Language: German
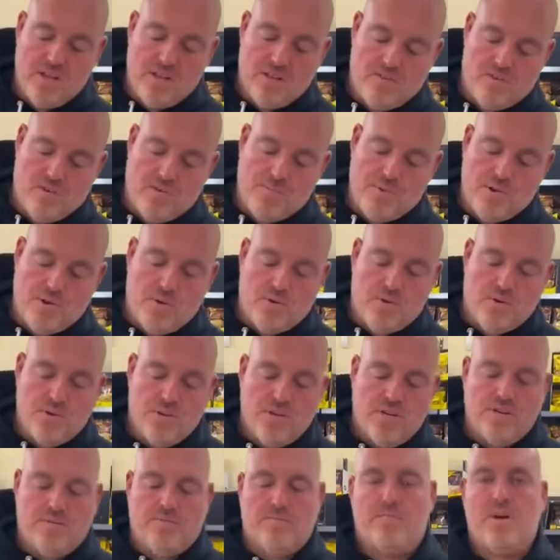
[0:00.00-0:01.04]

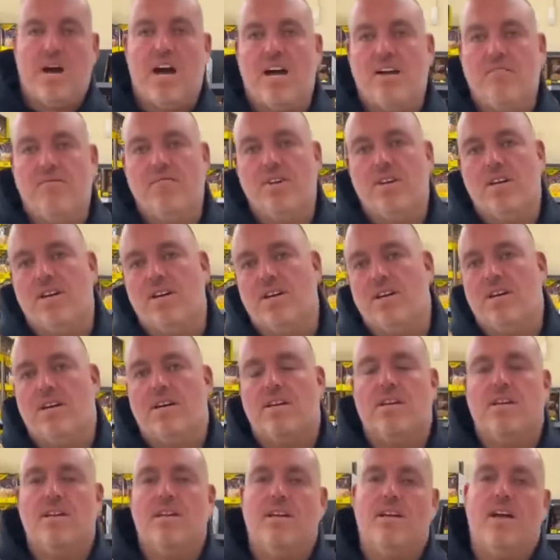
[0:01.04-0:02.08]
Toblerone machen wir
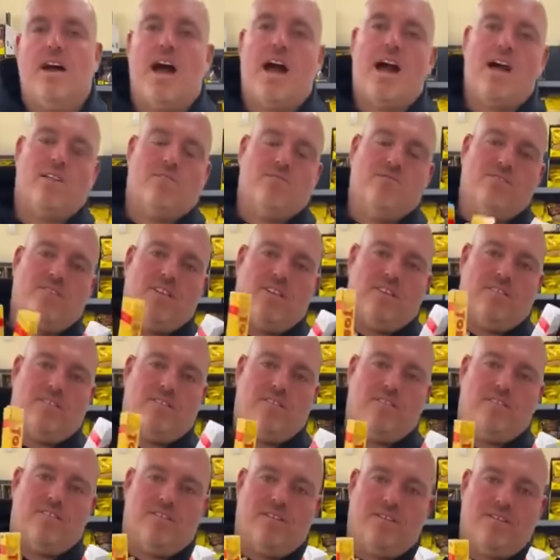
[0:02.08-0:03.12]

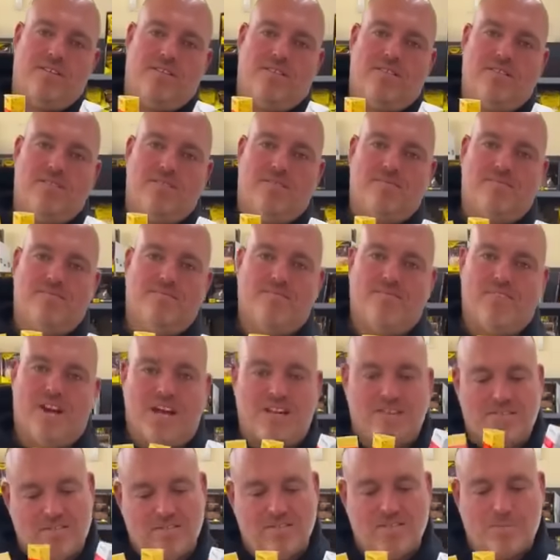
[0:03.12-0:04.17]
68 Cent.
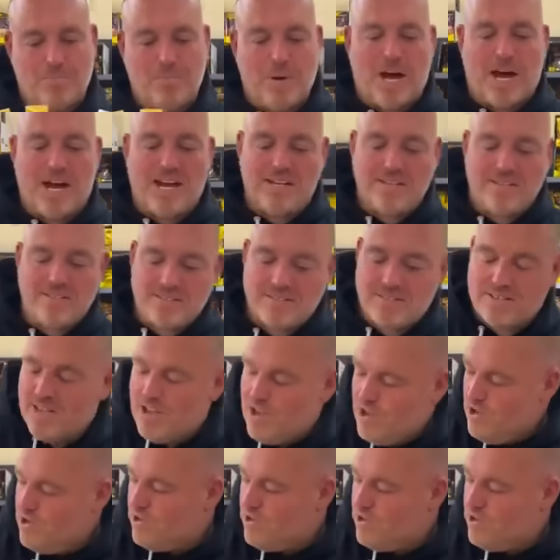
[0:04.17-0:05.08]
Wahnsinnspreis.